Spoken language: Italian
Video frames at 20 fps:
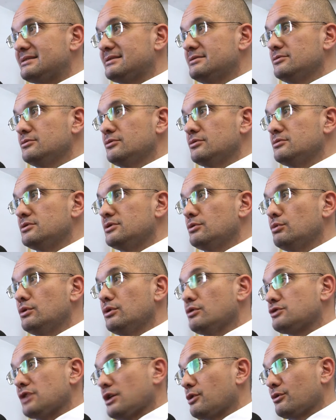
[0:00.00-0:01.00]
non, di cui
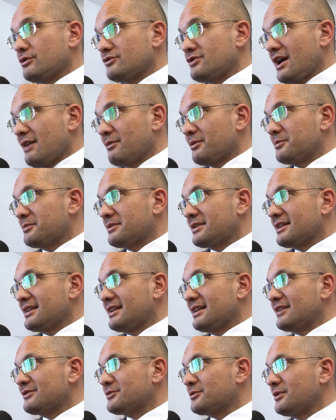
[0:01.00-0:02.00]
non ci accorgiamo perché
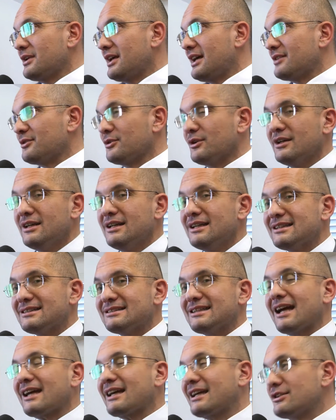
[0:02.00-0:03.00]
l'ascolano
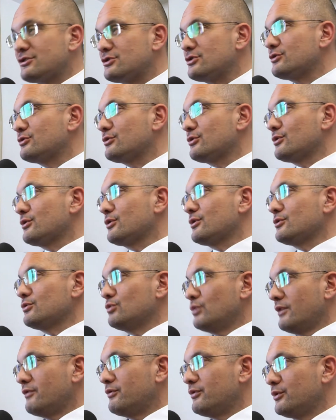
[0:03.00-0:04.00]
sa che ci sono
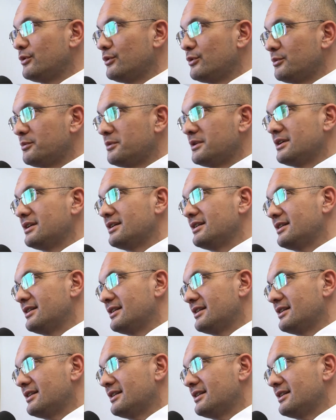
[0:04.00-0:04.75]
due fiumi,